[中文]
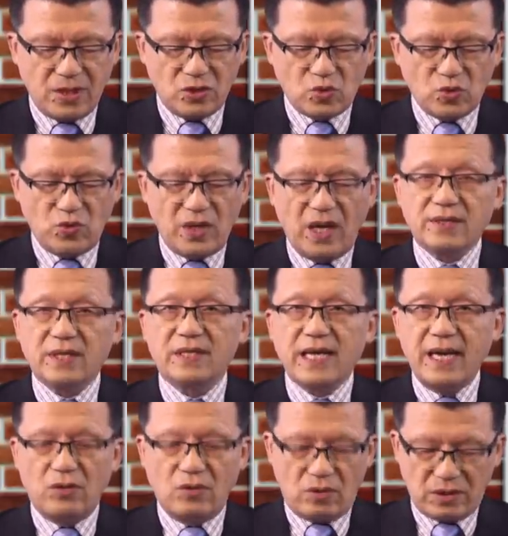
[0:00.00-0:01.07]
主要的
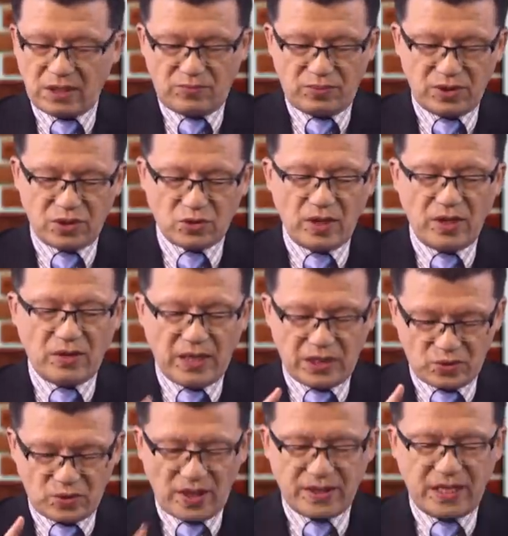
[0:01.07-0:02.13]
内容这不是所有哈，
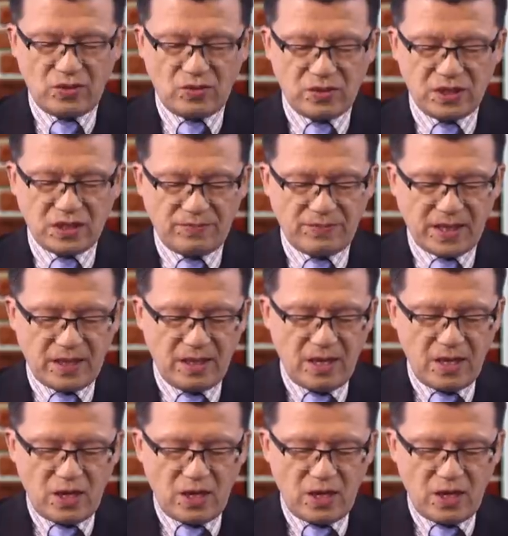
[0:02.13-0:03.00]
主要内容是什么呢？